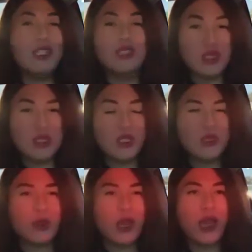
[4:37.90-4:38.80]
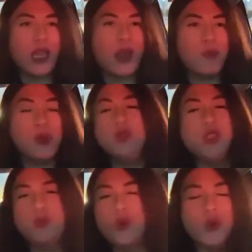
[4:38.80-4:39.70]
dessert gitu ya kayak
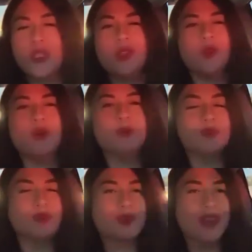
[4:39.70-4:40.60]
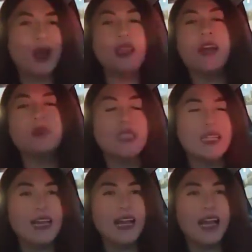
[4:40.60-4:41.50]
pencuci mulut gitu kalau kan
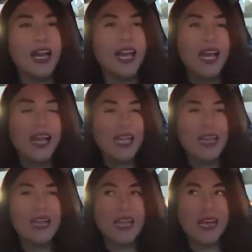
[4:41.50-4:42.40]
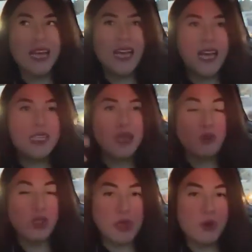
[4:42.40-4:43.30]
misalnya Eh,
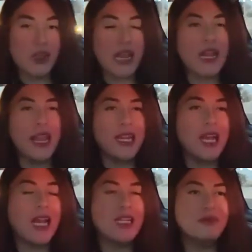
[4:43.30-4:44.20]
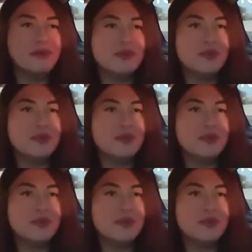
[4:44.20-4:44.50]
temong-temong uh, yang lainnya kan